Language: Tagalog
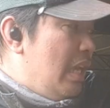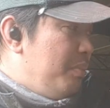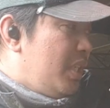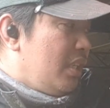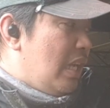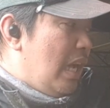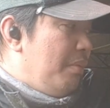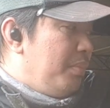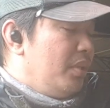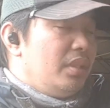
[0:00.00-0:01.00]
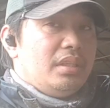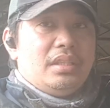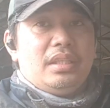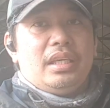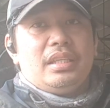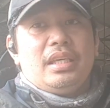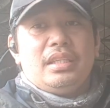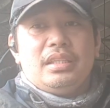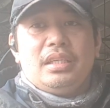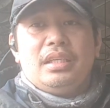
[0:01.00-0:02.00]
lame siya kahapon and
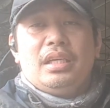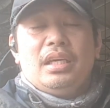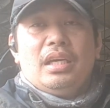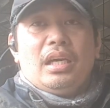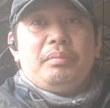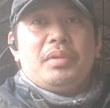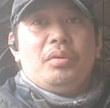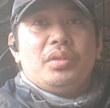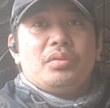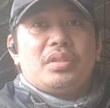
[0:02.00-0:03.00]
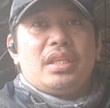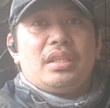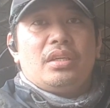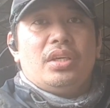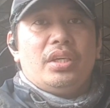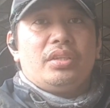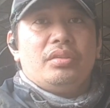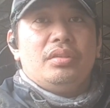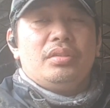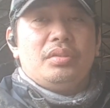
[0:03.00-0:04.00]
then I'm going to treat her
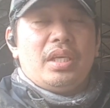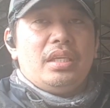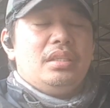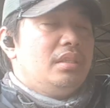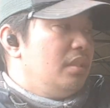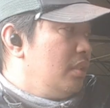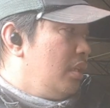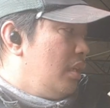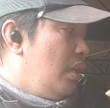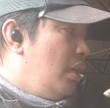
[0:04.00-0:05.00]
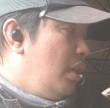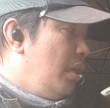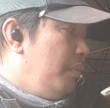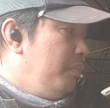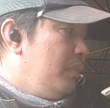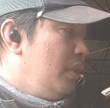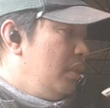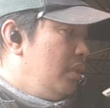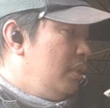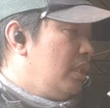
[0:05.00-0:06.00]
to today. Uh,
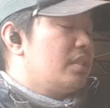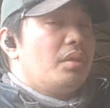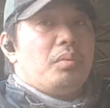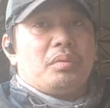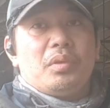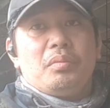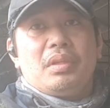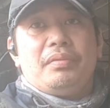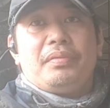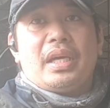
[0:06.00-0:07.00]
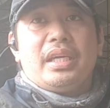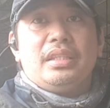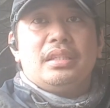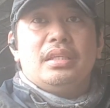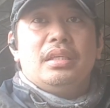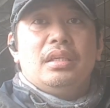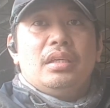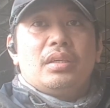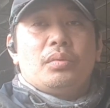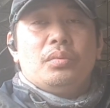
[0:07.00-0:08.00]
let's see what we will find.
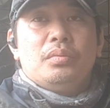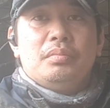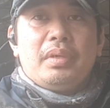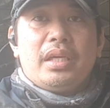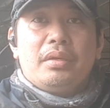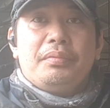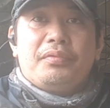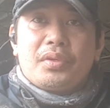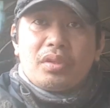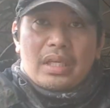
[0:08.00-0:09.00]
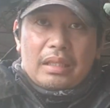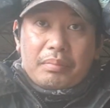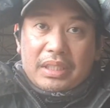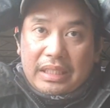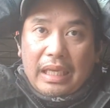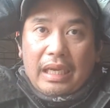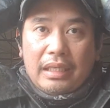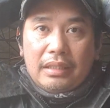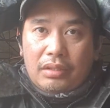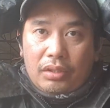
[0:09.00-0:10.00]
Kung may foot rat ba siya
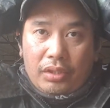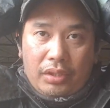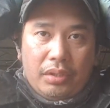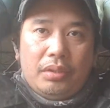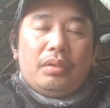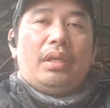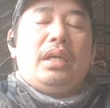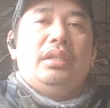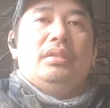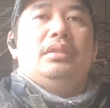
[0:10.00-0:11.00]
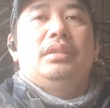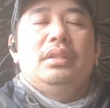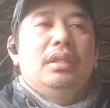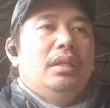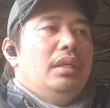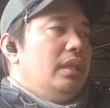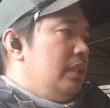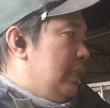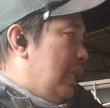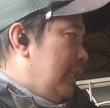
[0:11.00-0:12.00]
or ano,
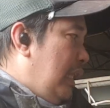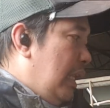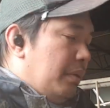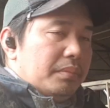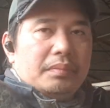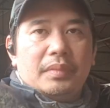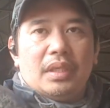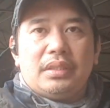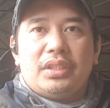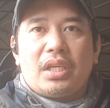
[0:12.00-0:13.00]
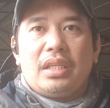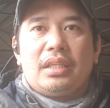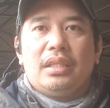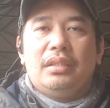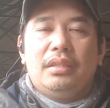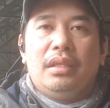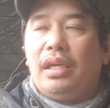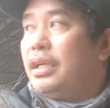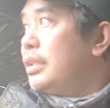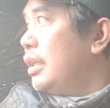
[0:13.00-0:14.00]
hindi natin alam. Check natin
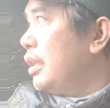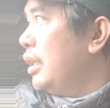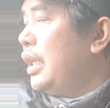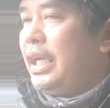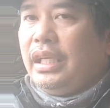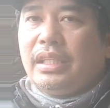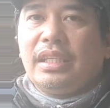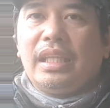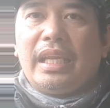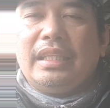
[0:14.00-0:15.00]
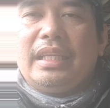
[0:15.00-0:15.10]
and treat na rin